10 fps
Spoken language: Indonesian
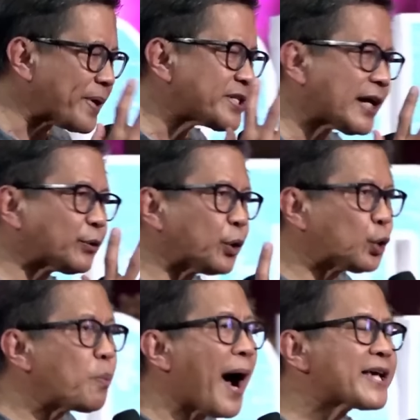santun itu
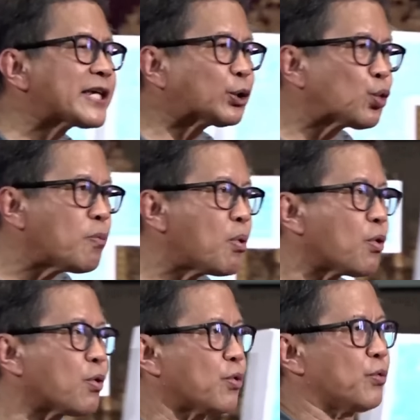bahasa tubuh,
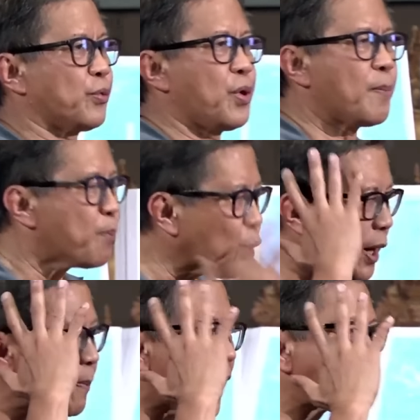bukan
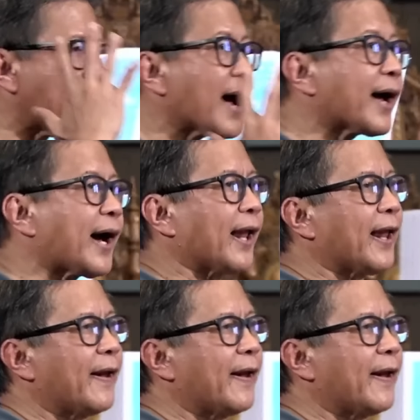bahasa akal.